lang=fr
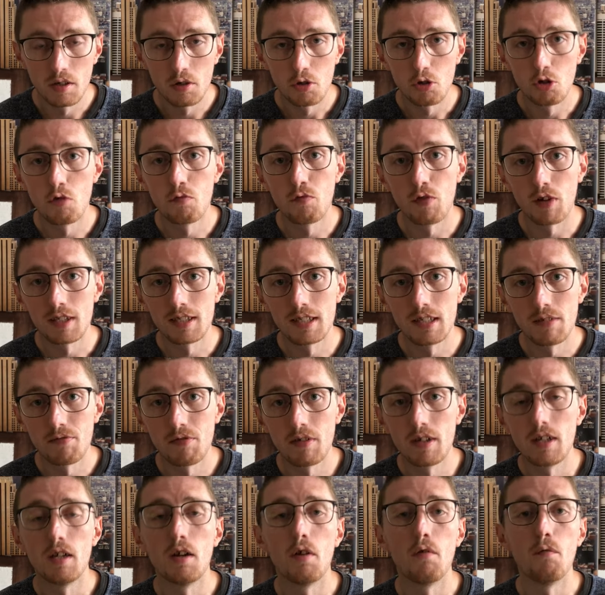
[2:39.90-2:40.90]
Une fois que c'est
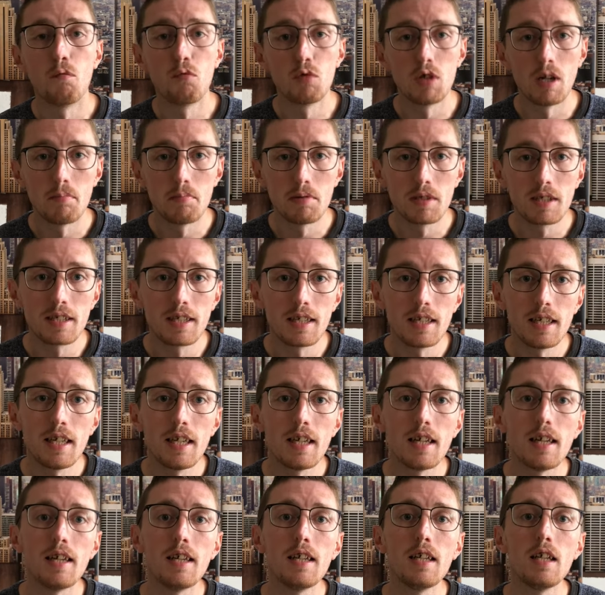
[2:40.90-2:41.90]
fait, vous
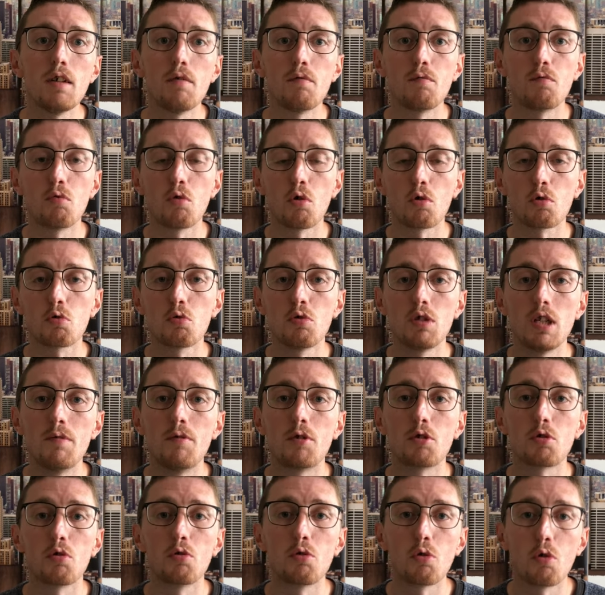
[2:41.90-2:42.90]
l'appliquez et vous reculez
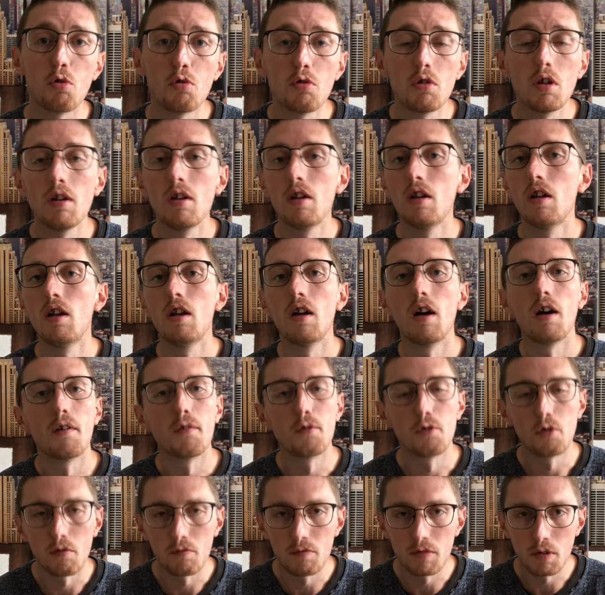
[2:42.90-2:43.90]
votre drone
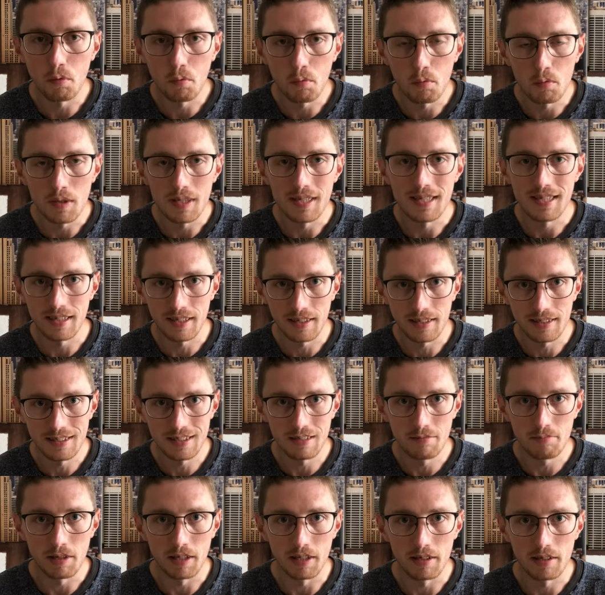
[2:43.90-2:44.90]
d'environ
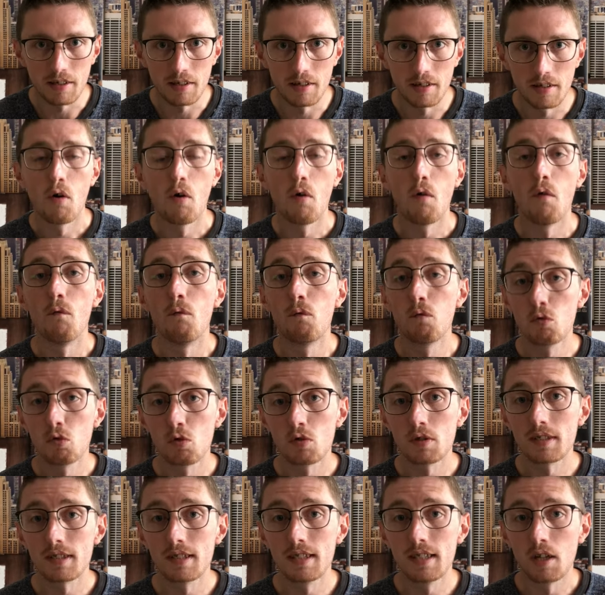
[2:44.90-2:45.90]
5-6 mètres. Vous
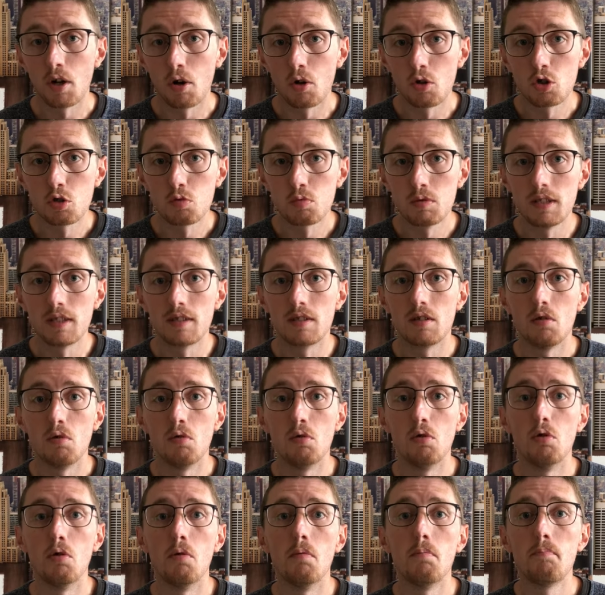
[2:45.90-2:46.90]
lancez ensuite
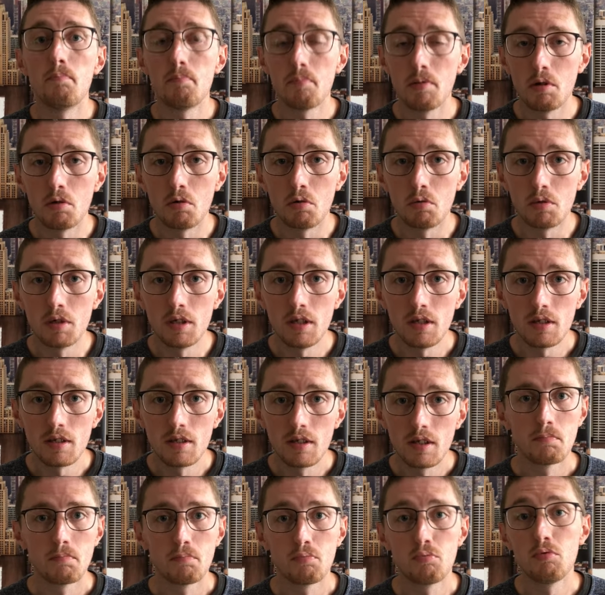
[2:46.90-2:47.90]
le POI,
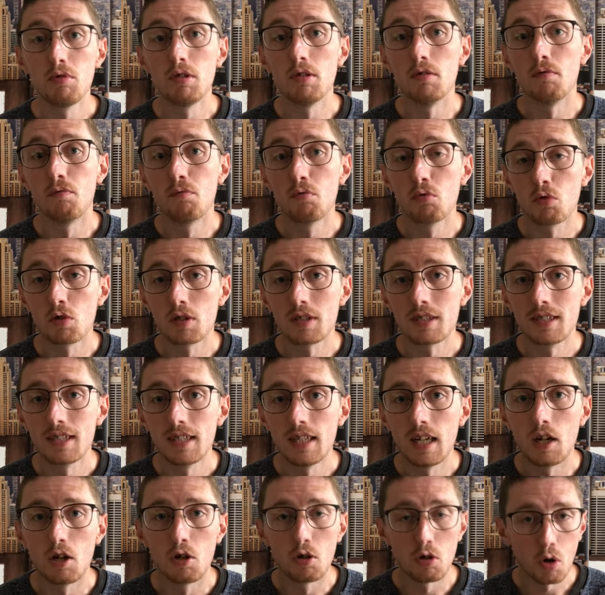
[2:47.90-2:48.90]
puis vous
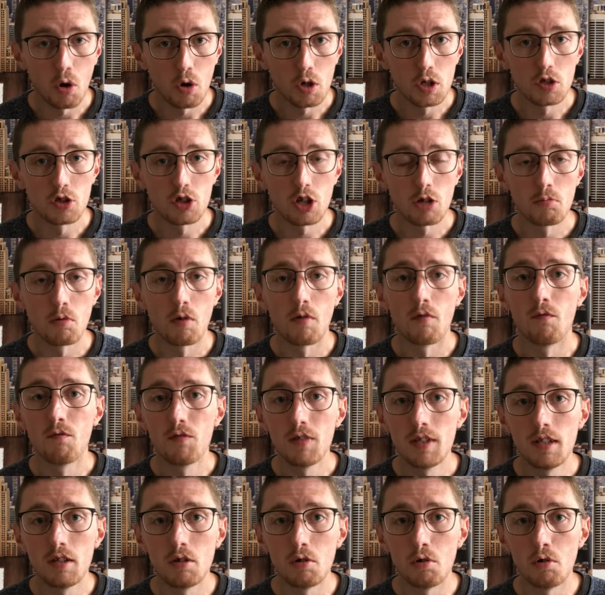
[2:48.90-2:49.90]
lancez l'enregistrement
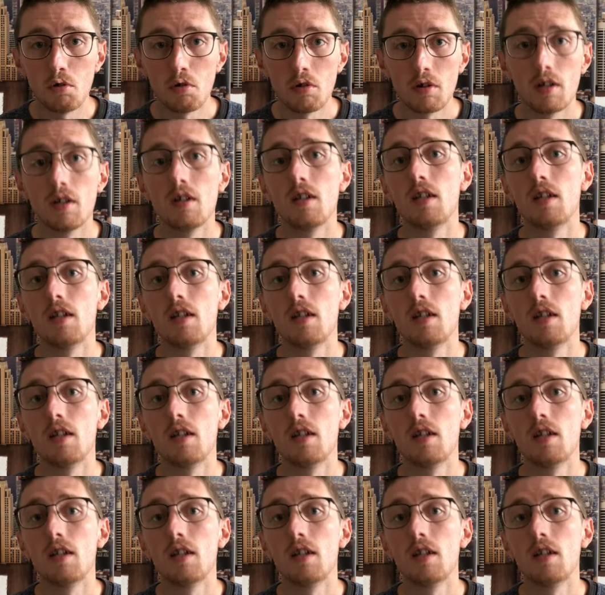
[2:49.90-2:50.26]
vidéo